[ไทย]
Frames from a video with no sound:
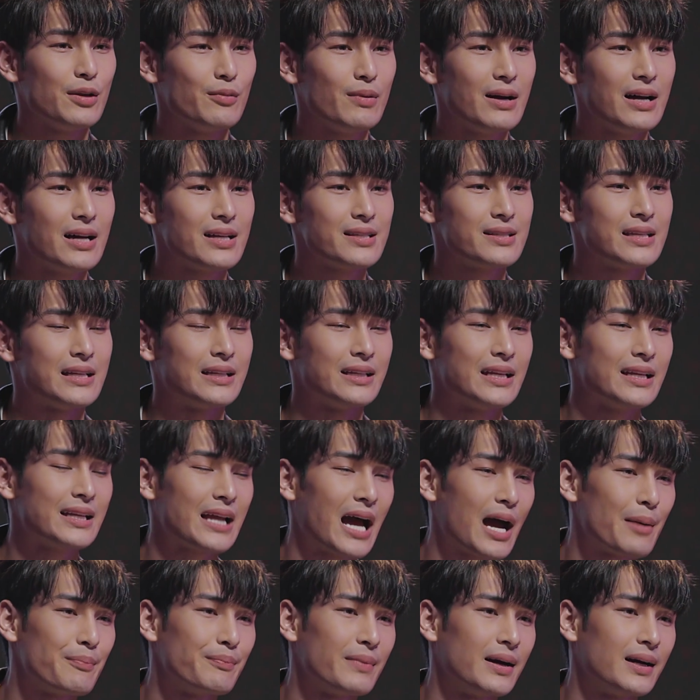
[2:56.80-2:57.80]
คิดว่าสิ่งที่
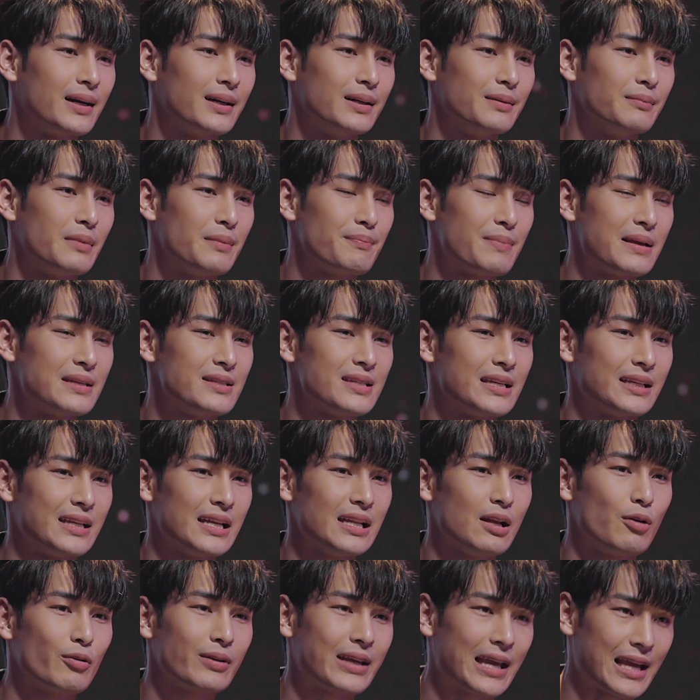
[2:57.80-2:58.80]
ทำอ่ะมันเป็นสิ่ง
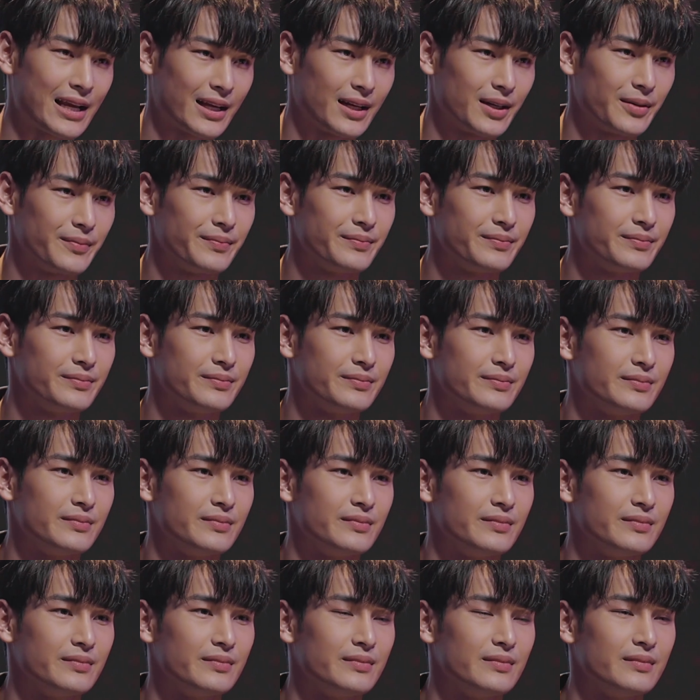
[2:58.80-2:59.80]
ที่เราเก่ง
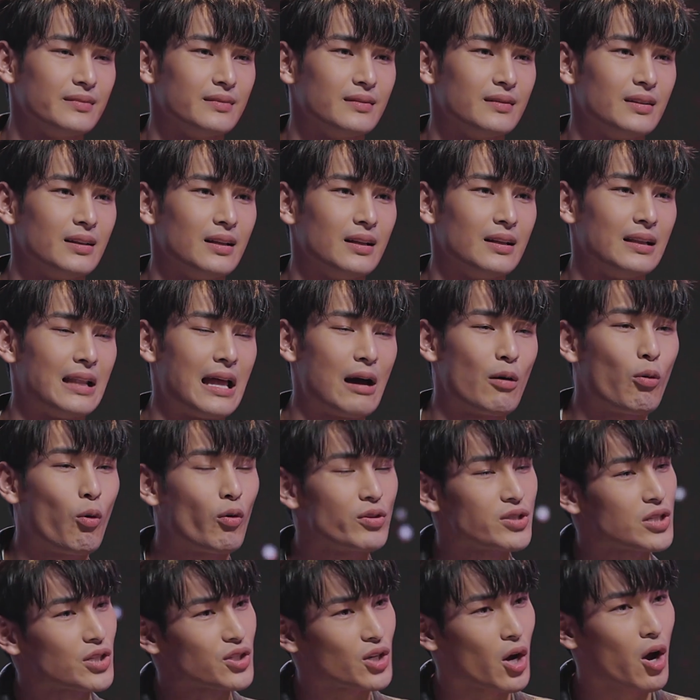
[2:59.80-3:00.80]
แล้วค
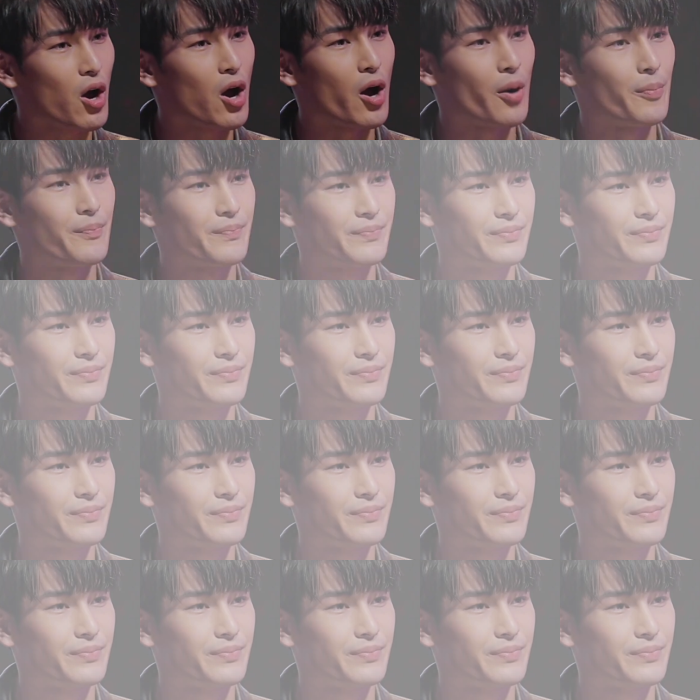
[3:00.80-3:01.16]
นจะชอบ